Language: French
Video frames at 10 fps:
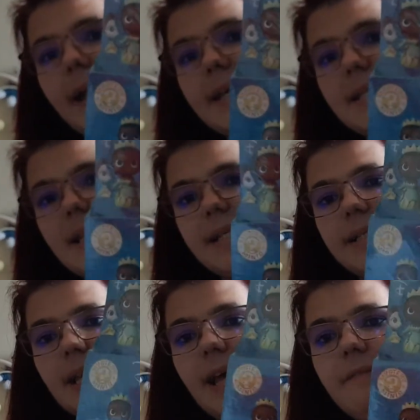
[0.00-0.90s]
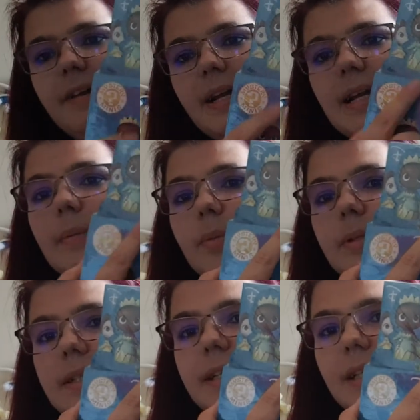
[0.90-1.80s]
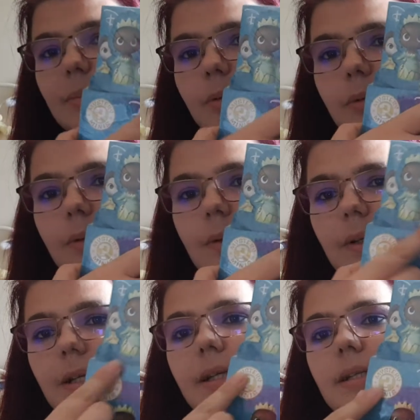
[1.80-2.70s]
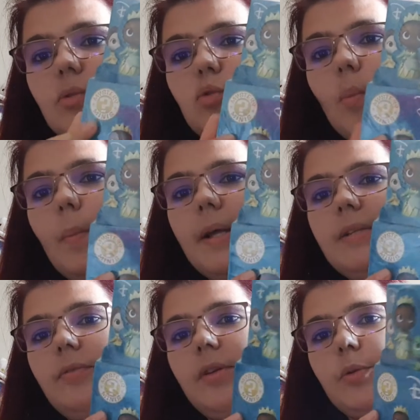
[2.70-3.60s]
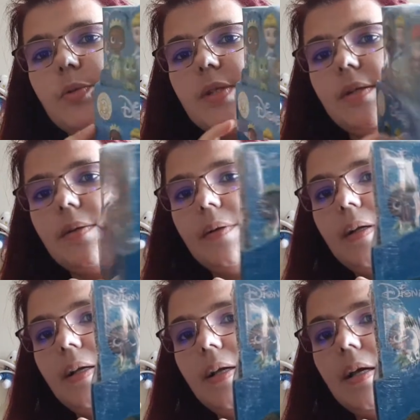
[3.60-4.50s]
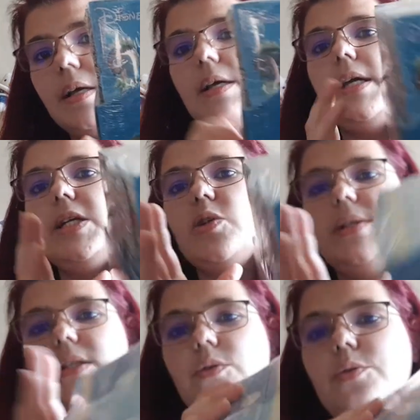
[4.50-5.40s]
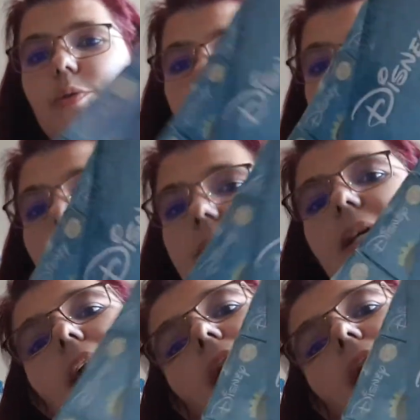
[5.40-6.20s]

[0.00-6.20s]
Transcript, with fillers: Princesse avec les petits animaux sont magnifiques aussi. Et j'en ai 12 aussi